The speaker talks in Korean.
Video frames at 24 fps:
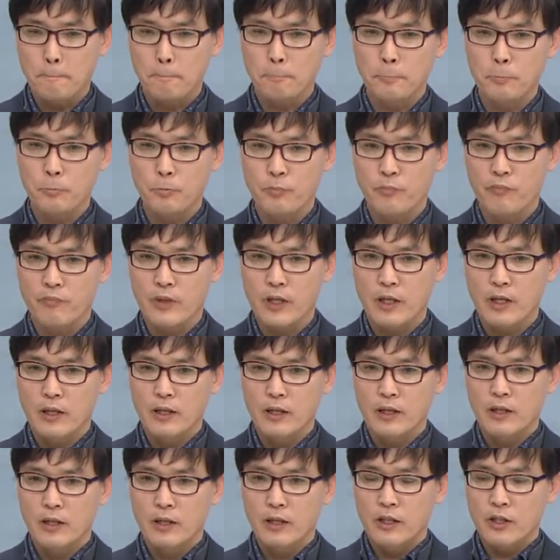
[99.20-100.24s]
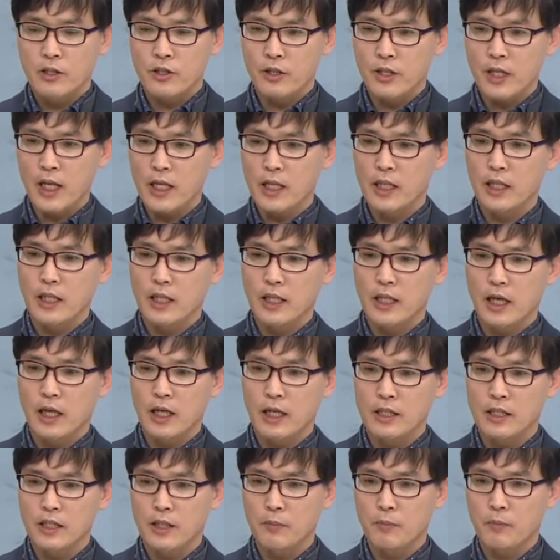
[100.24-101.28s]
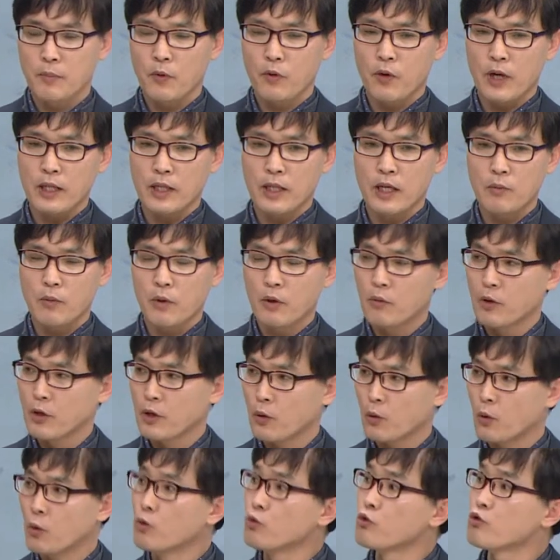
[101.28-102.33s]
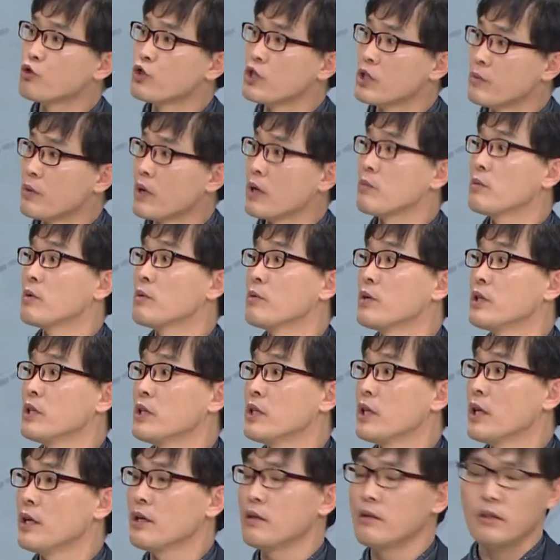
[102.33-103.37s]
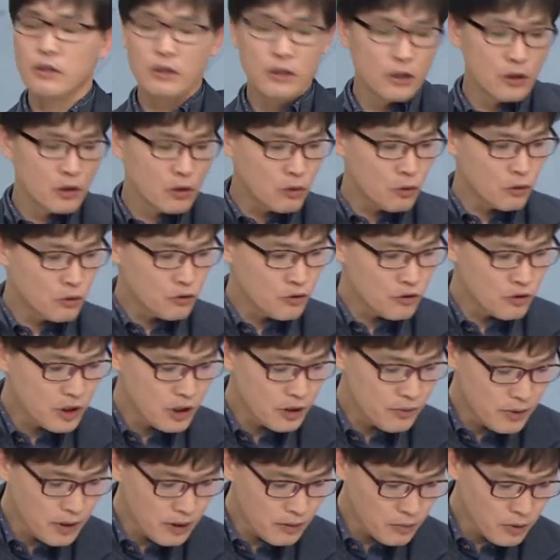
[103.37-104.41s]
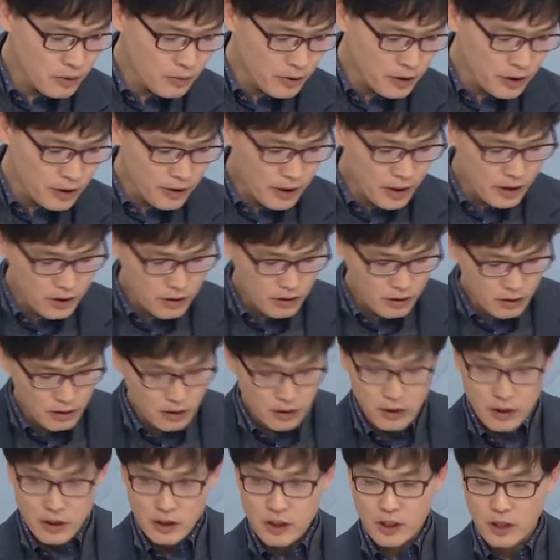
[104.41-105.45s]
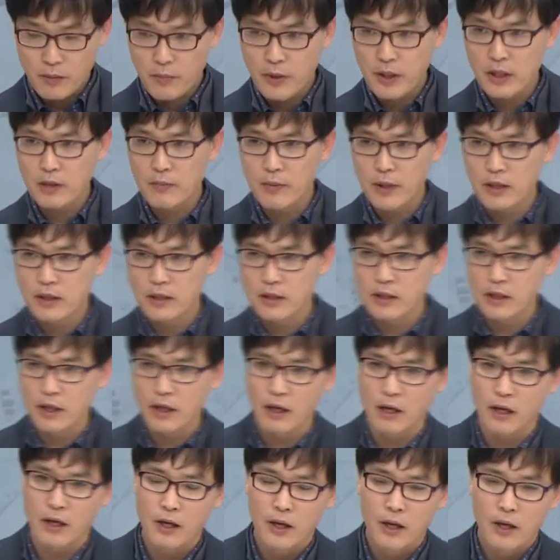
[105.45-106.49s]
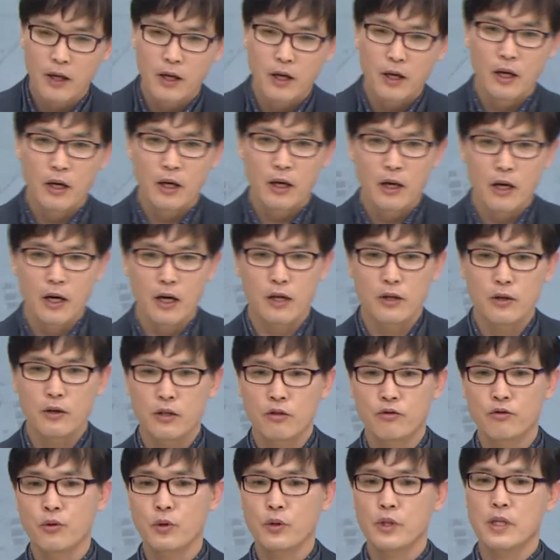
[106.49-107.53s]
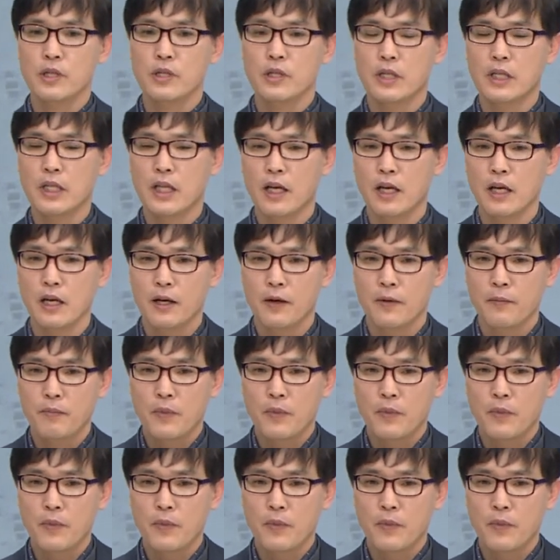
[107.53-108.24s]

음, 천안이니까 이제 관할 법원이 공주 지방 법원이 돼요. 공주 지방 법원에 와서 재판을 받는데 아, 여기 투옥됐을 때